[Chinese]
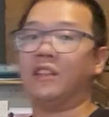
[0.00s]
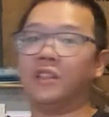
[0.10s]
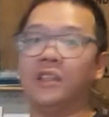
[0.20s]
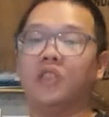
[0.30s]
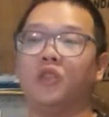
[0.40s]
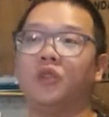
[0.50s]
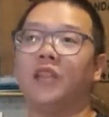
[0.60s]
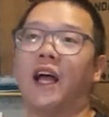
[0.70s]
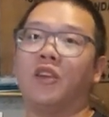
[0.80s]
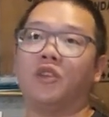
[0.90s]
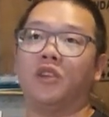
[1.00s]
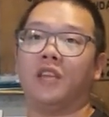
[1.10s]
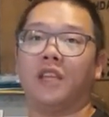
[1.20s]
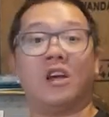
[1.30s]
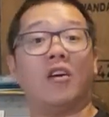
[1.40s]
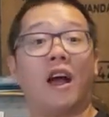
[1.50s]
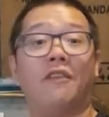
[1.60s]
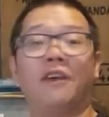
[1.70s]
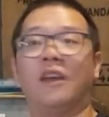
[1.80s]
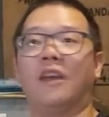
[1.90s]
社区大学在教咖
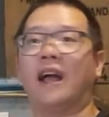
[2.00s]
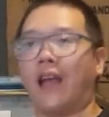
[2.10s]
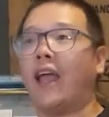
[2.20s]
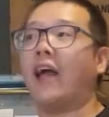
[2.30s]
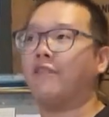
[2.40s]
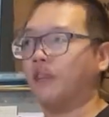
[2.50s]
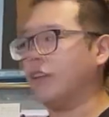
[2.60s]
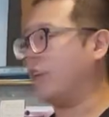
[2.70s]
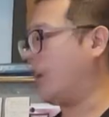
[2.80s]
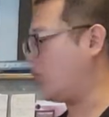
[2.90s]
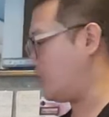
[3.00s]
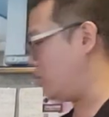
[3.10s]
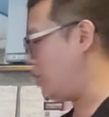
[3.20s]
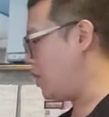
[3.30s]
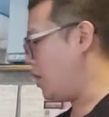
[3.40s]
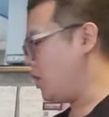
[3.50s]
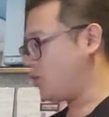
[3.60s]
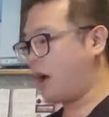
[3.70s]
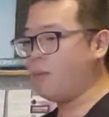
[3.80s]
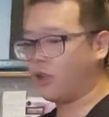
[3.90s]
啡开开咖啡课的老师，
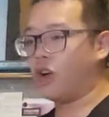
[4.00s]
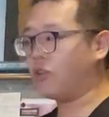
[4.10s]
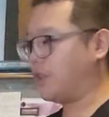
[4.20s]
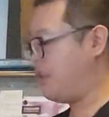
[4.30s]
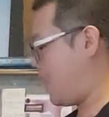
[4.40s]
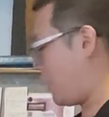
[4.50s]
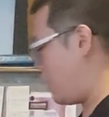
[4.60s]
所以他们的豆子也非常